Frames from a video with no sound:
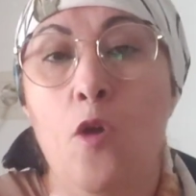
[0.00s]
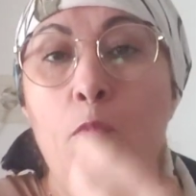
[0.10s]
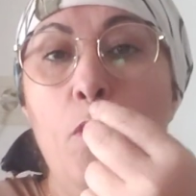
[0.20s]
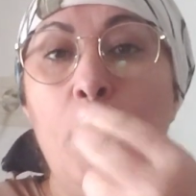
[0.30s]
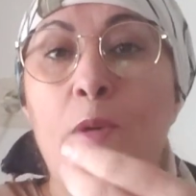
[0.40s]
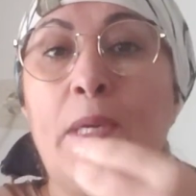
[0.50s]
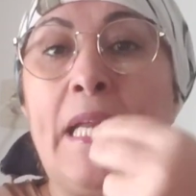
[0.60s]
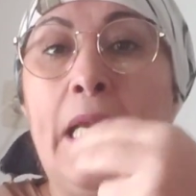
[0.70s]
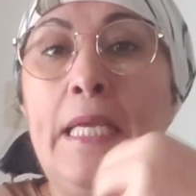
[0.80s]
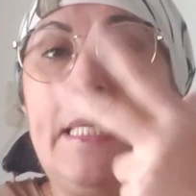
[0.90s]

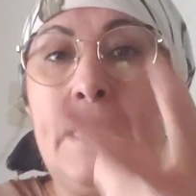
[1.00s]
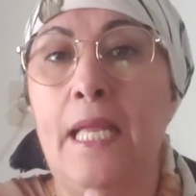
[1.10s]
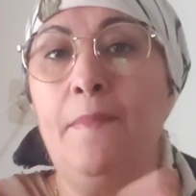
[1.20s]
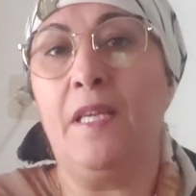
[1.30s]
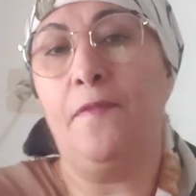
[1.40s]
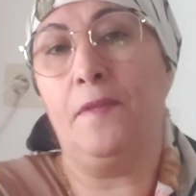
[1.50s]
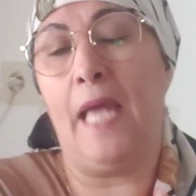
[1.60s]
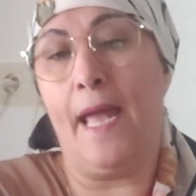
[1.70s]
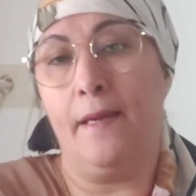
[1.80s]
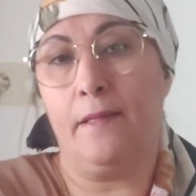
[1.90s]
ويوريه الاسلام كيف
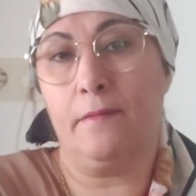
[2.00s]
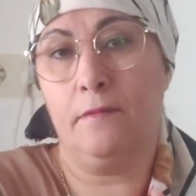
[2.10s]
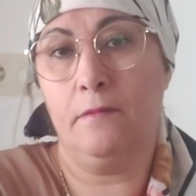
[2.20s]
داير